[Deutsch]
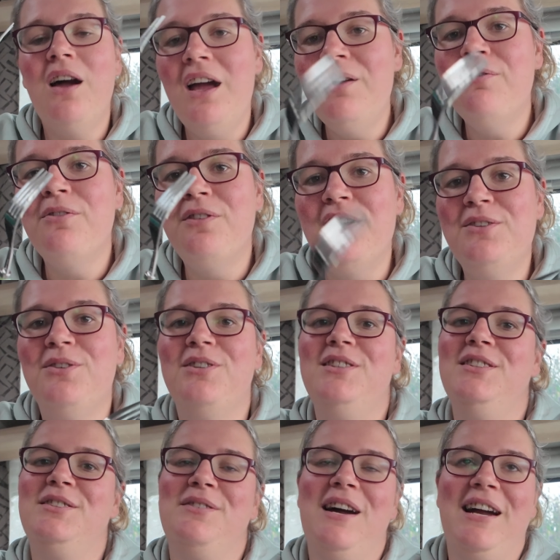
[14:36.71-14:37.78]
Ah, hätten wir vielleicht doch die
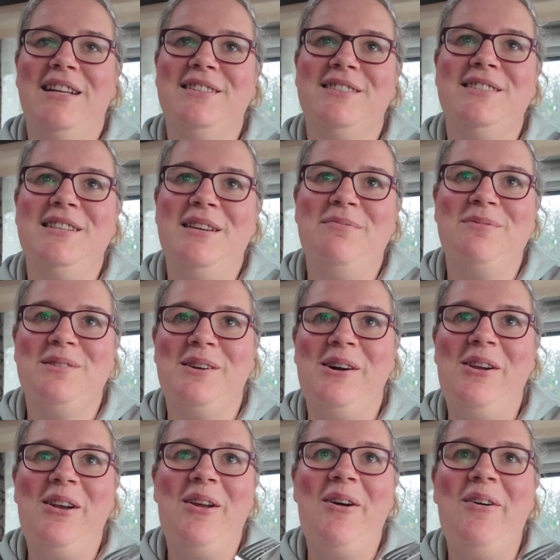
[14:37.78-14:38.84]
zwei ganzen nehmen
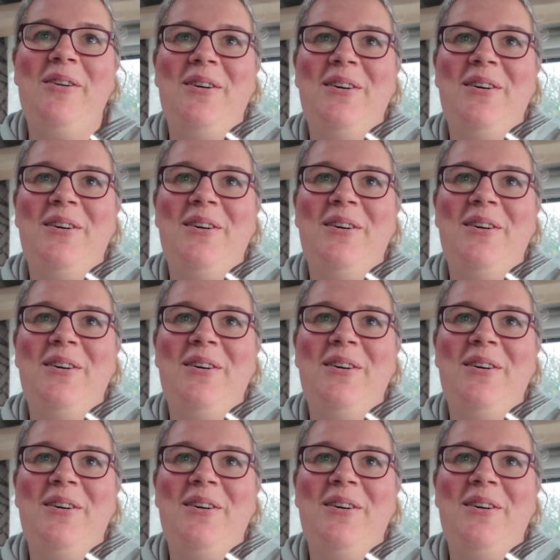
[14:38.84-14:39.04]
sollen.